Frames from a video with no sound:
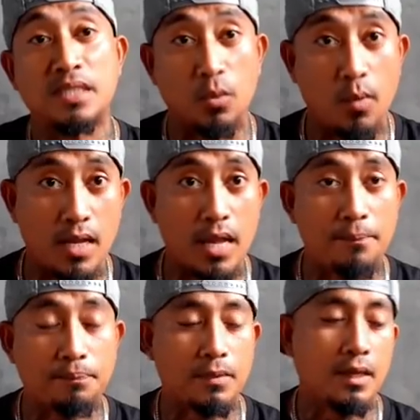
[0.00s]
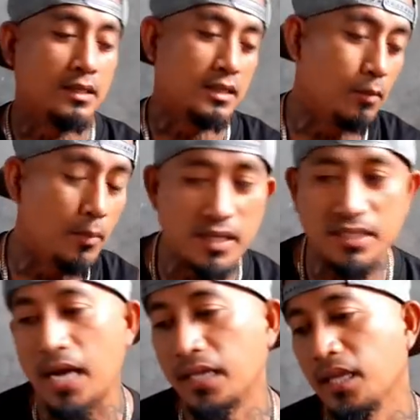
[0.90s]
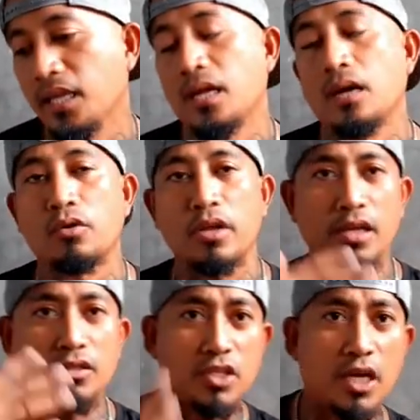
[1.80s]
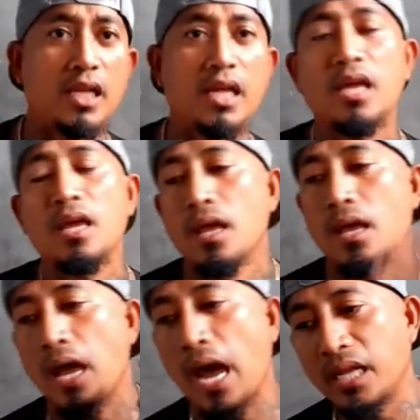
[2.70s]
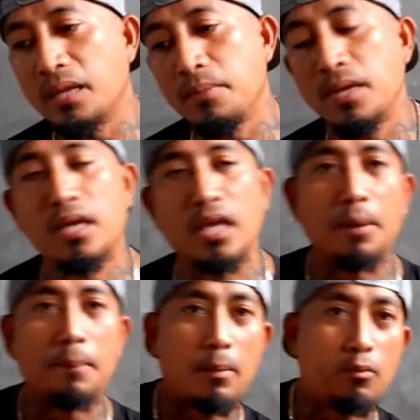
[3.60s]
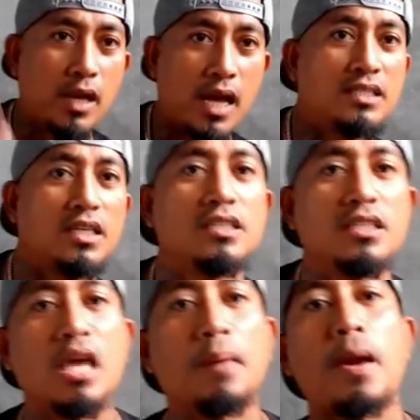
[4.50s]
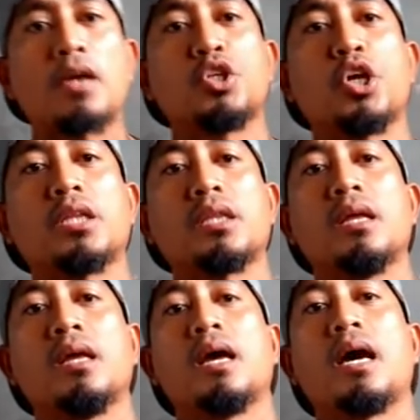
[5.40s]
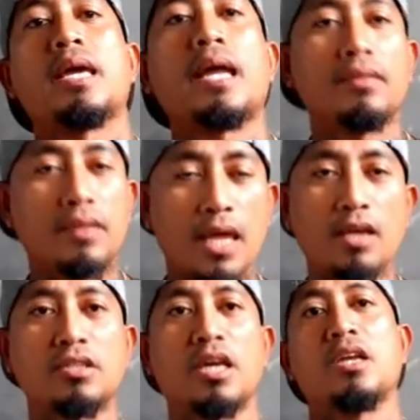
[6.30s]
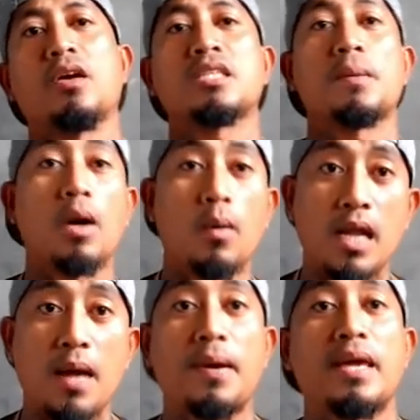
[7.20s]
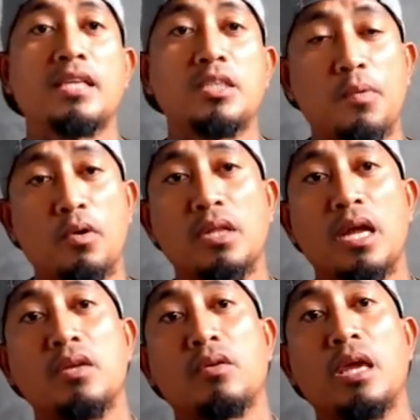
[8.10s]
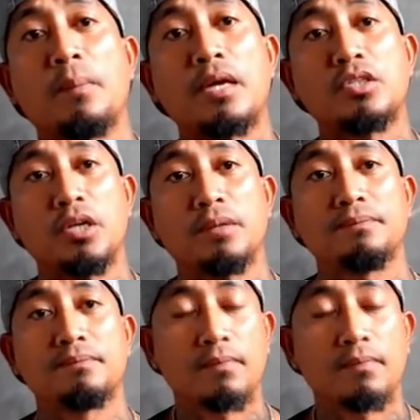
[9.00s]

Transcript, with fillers: sa tiwala. Sa bumili sa atin ng Korean Jelly, Honeybee, King Pak Molasses, King Pak Shirt, Ayan, thank you sa inyo. At sa mga wala pa, ayan, supportahan nyo King Pak Shirt.